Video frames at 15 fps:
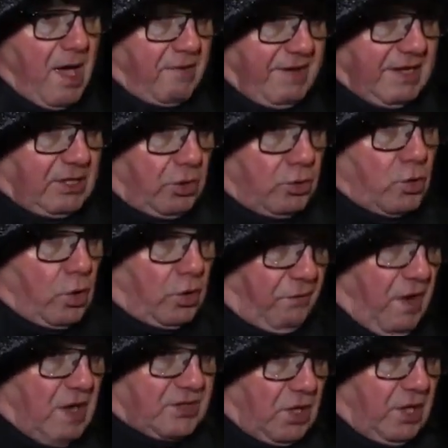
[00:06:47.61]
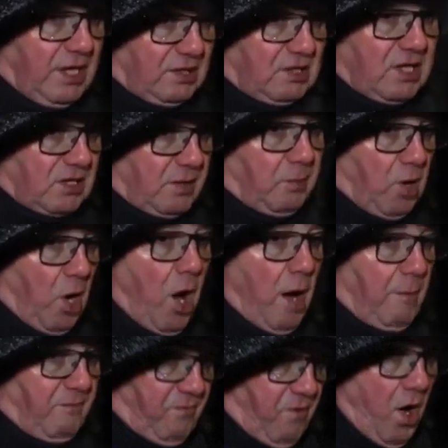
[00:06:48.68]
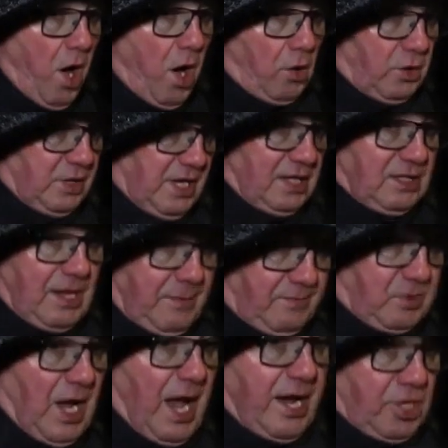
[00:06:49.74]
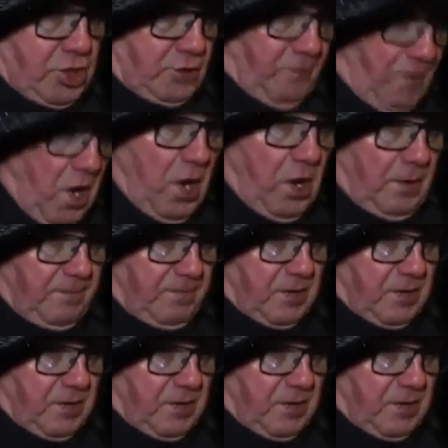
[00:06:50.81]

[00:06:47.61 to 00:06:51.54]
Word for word: wenn genug Wasser in diesem Graben war und in dem Teich war.